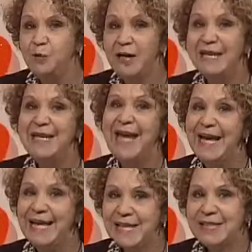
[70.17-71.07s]
o que, que
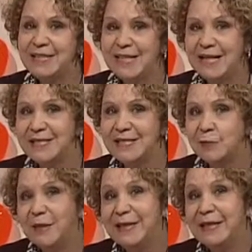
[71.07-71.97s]
é este,
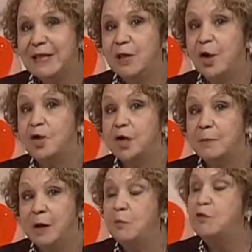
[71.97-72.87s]
que nós
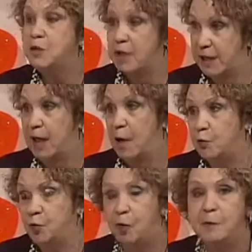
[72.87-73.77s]
chamamos e que é
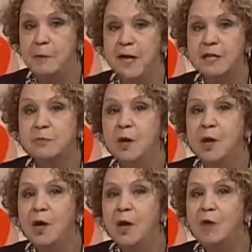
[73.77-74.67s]
o nome mesmo?
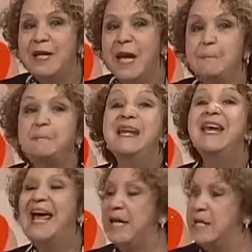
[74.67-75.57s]
O que é a
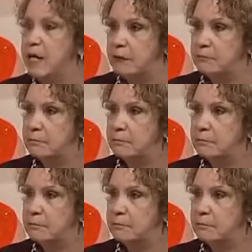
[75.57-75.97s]
pinéia